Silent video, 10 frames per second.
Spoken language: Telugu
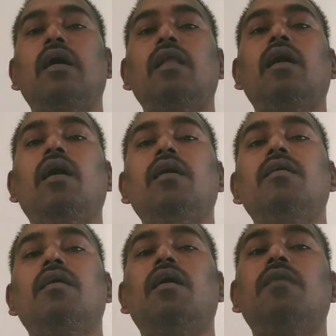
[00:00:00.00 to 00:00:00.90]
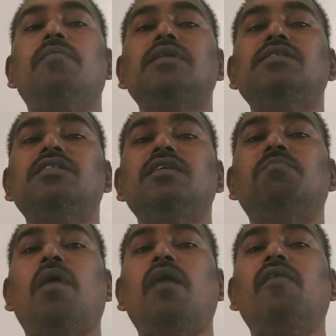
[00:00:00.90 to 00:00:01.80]
అలా ఆ మంచి
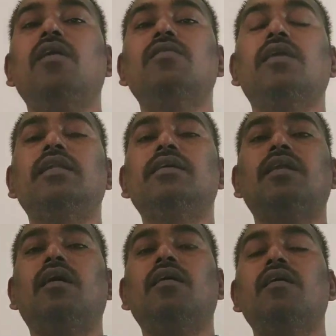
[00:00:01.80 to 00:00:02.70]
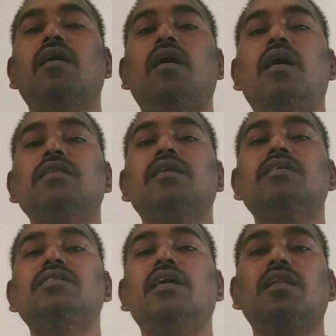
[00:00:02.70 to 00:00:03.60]
భావాలు కలిగిన
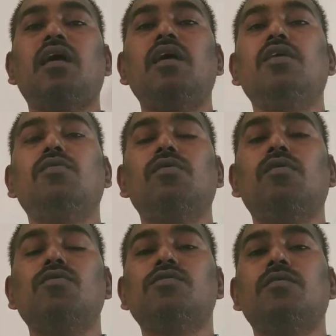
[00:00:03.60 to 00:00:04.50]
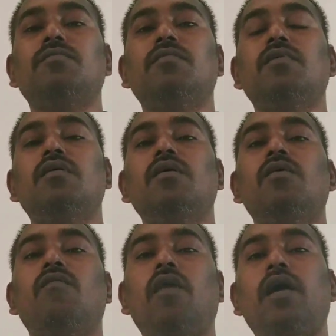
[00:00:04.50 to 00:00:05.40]
ఆదర్శ నాయకుల కోసం
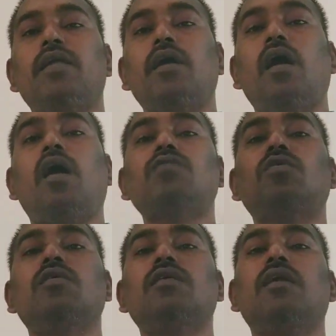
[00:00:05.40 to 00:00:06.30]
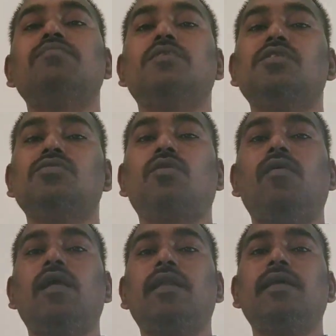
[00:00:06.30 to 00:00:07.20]
వారి ఆటోగ్రాఫ్
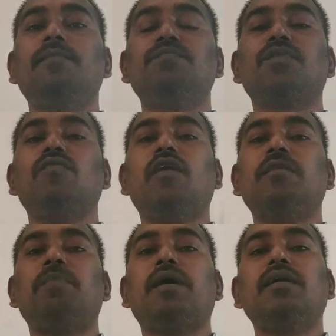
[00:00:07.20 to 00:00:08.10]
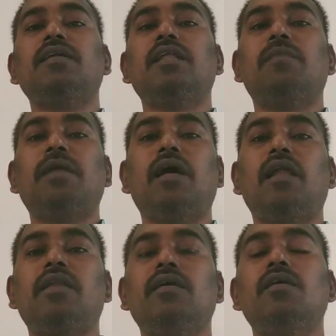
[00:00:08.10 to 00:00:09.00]
తీసుకోవాలని వారి పక్కన
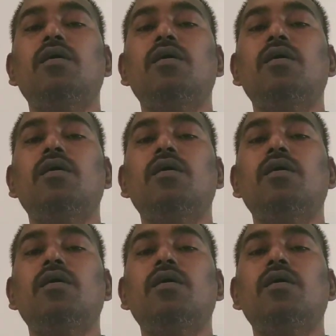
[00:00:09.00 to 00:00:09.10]
నిలబడాలని